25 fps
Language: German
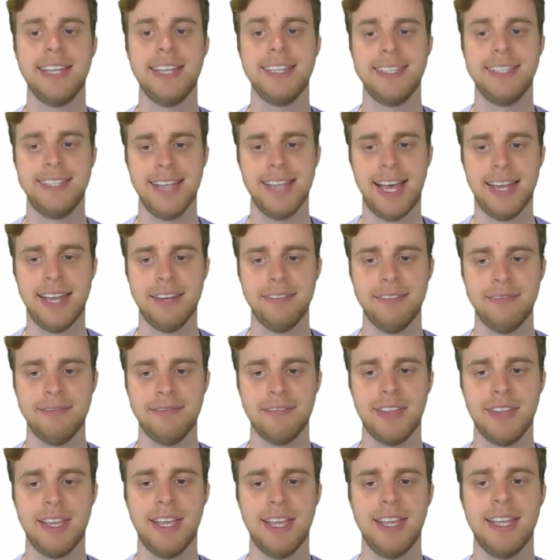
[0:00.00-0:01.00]
Dann
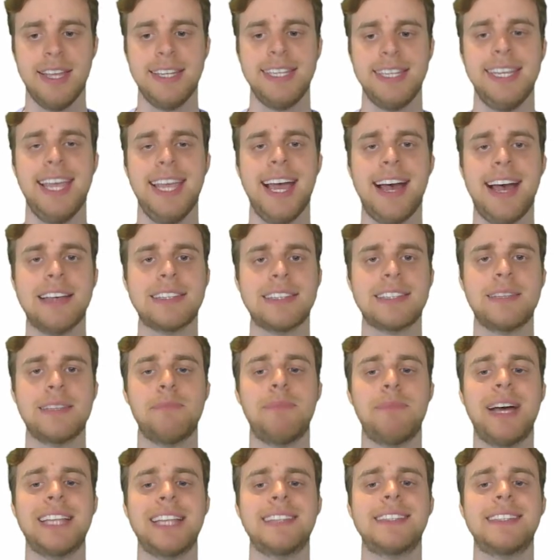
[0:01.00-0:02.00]
die erste
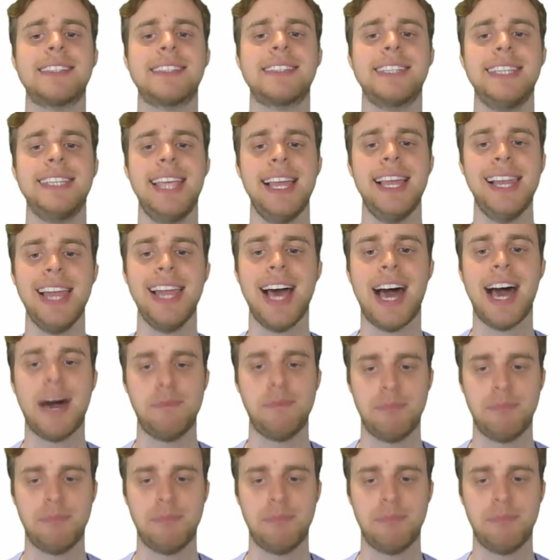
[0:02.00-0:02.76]
partielle